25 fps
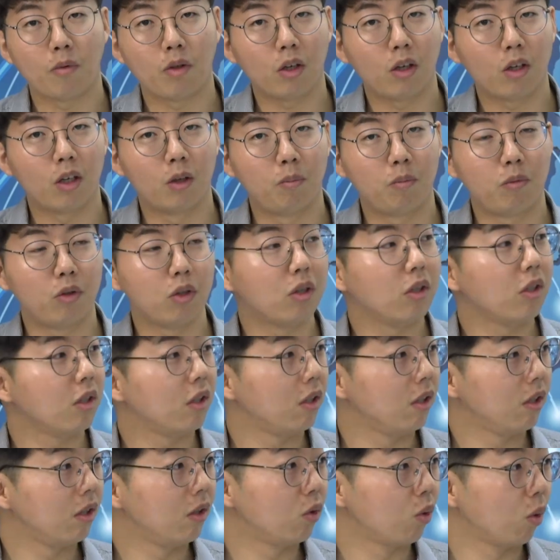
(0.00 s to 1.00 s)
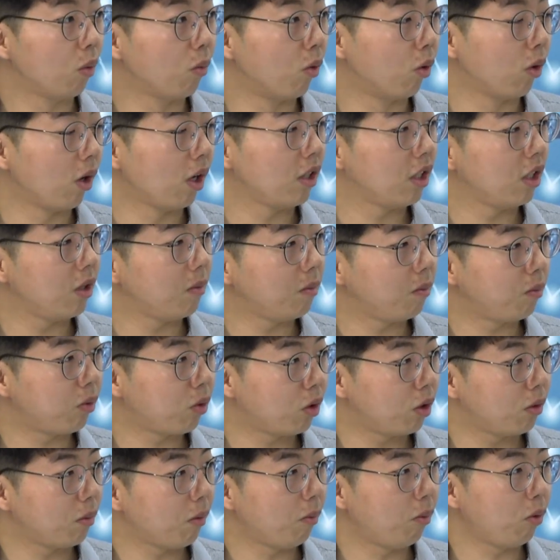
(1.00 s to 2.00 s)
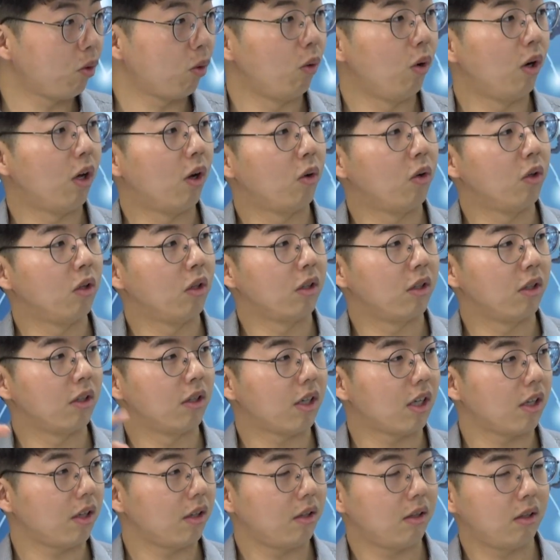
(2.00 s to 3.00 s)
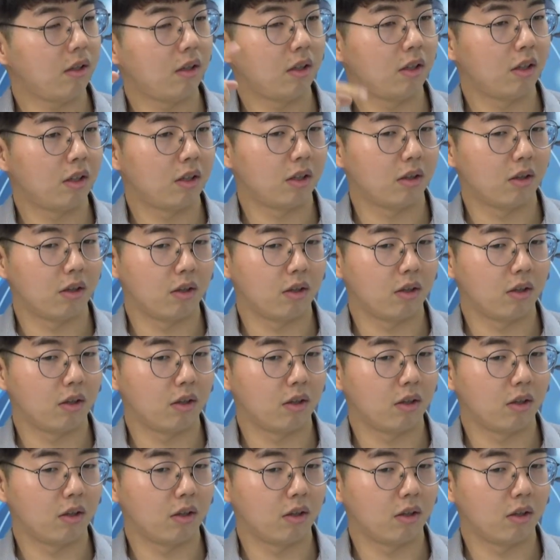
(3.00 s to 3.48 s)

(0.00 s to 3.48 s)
급등 종목 한 10%, 15% 올라오는 그 네. 차트 그